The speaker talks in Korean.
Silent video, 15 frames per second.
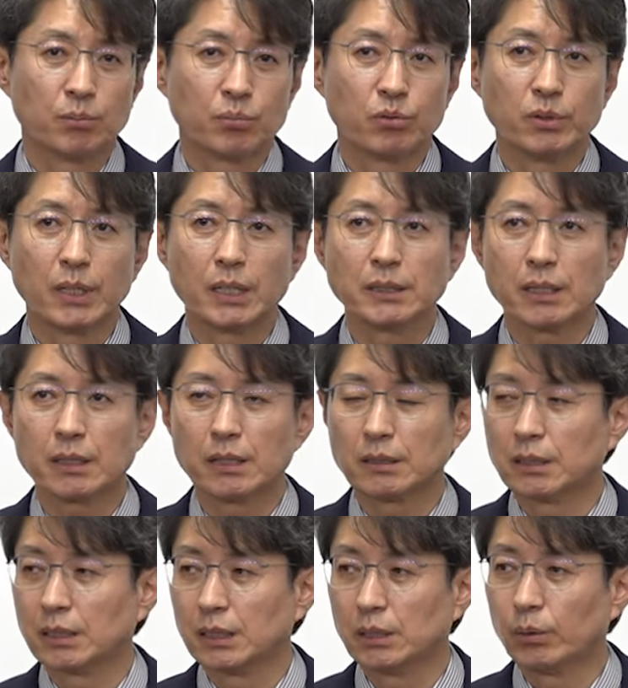부여한다는
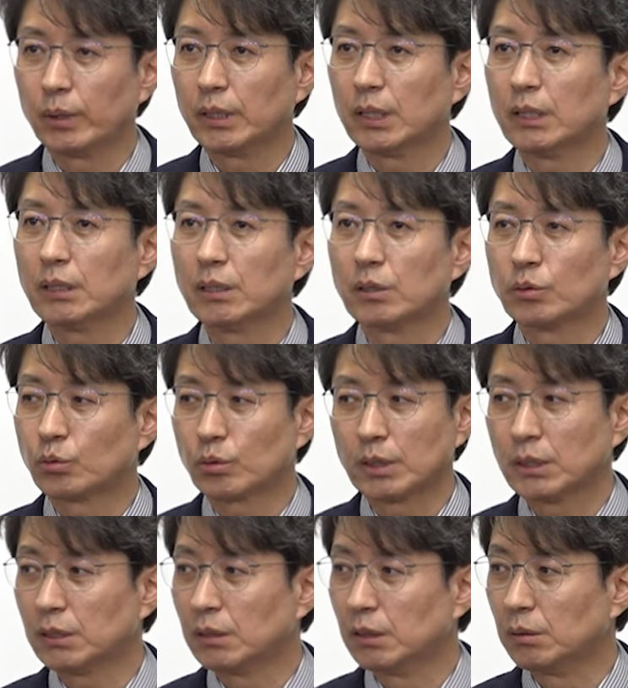것 이외에
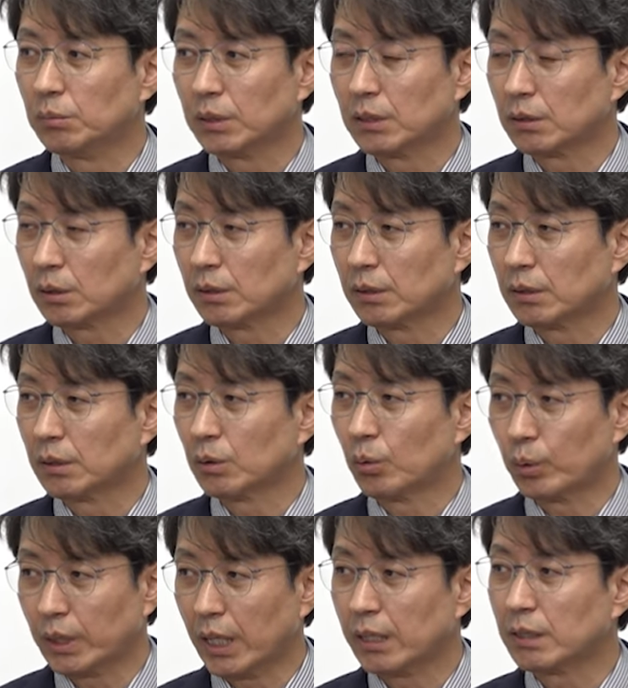추가적인 의미는
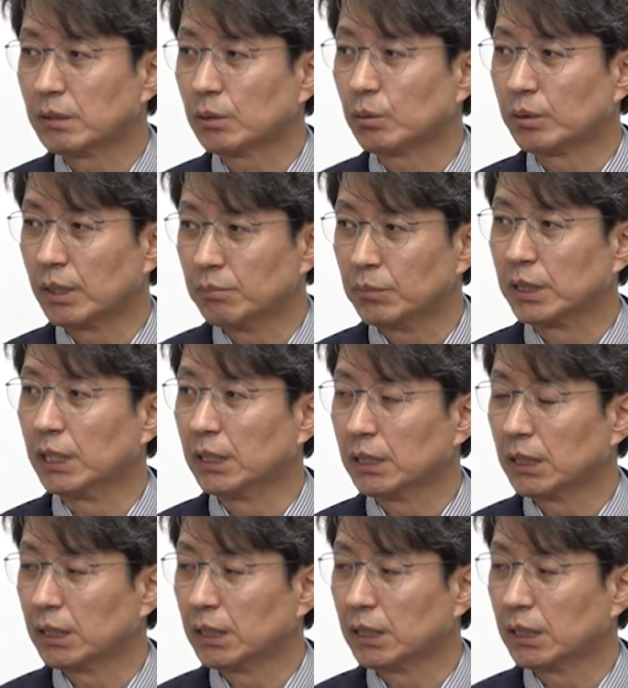고려 안 하셔도 됩니다.